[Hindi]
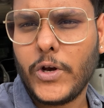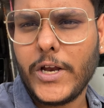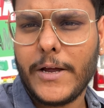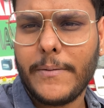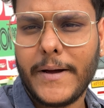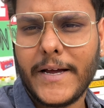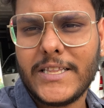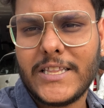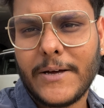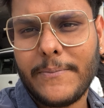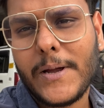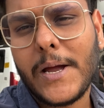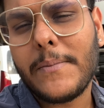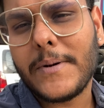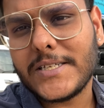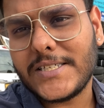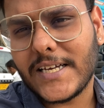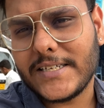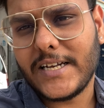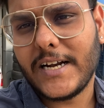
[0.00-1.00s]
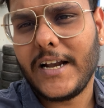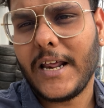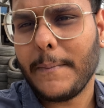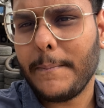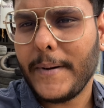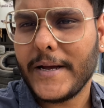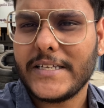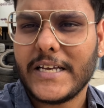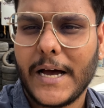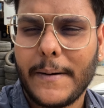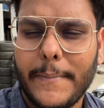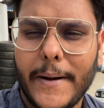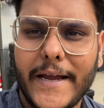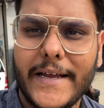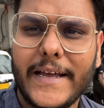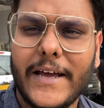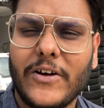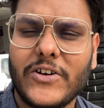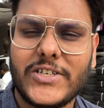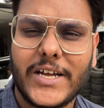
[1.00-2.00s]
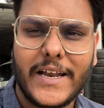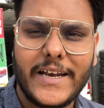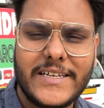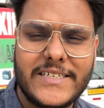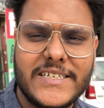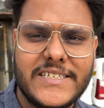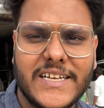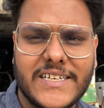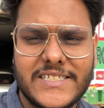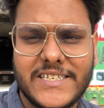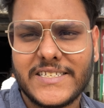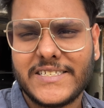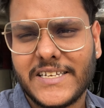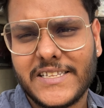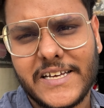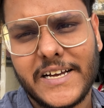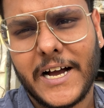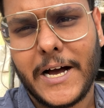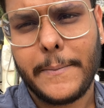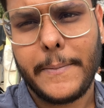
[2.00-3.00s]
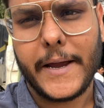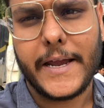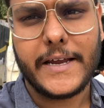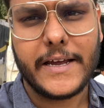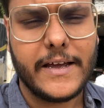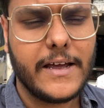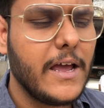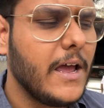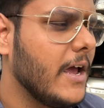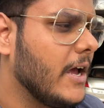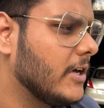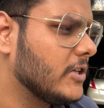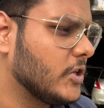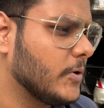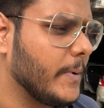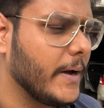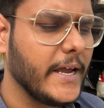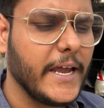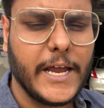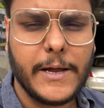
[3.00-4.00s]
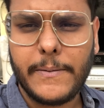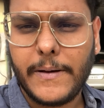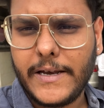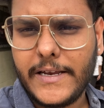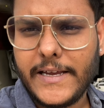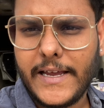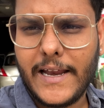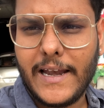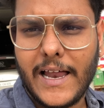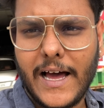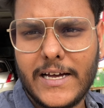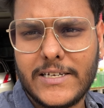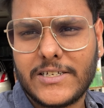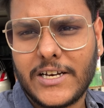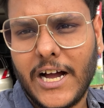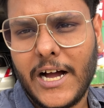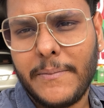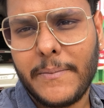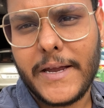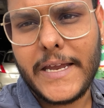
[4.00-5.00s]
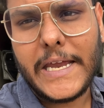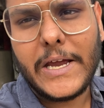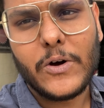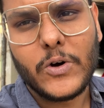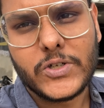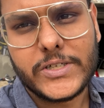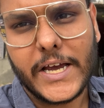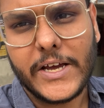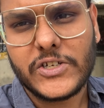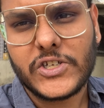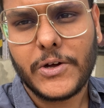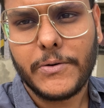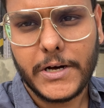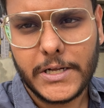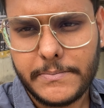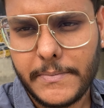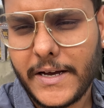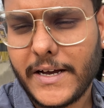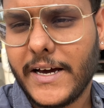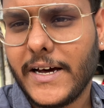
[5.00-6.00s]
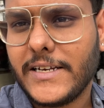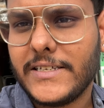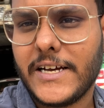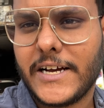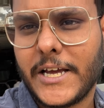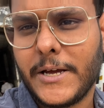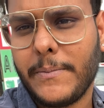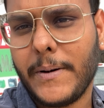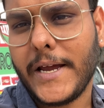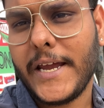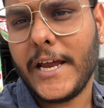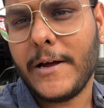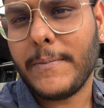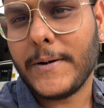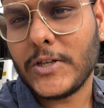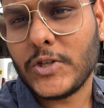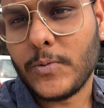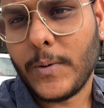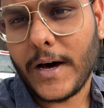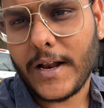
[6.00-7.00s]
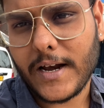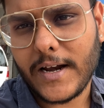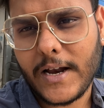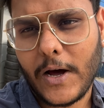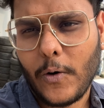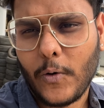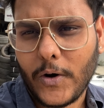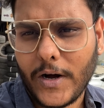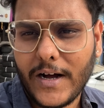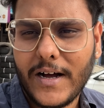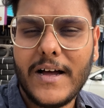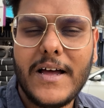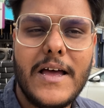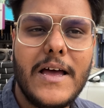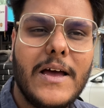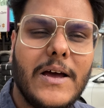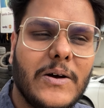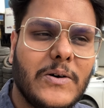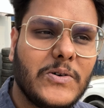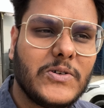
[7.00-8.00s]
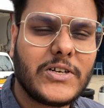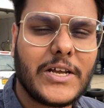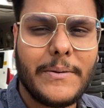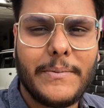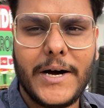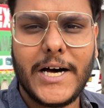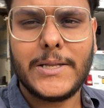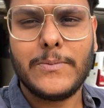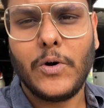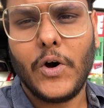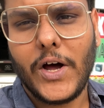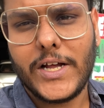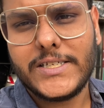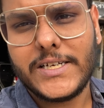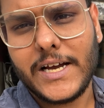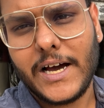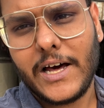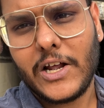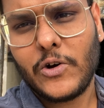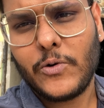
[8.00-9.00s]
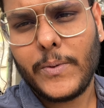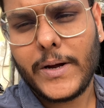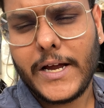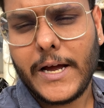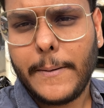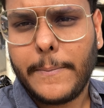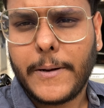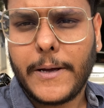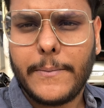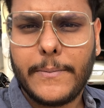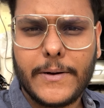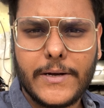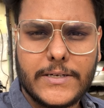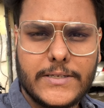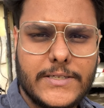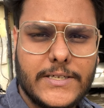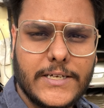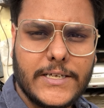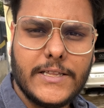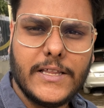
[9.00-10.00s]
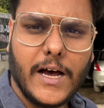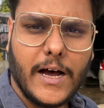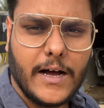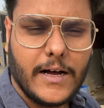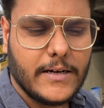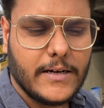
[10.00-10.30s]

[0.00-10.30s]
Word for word: है भाई तभी हम अच्छे से ट्रिप पे जा पाएंगे और सारी चीज़ें अच्छे से दिखा पाएंगे तो भाई एक बार ये लास्ट काम है ये हो जाए उसके बाद मैं घर जाके भाई एक बार दोबारा नहाऊंगा उसके बाद बुआ जी आ रहा हूँ भाई आपके पास सीधा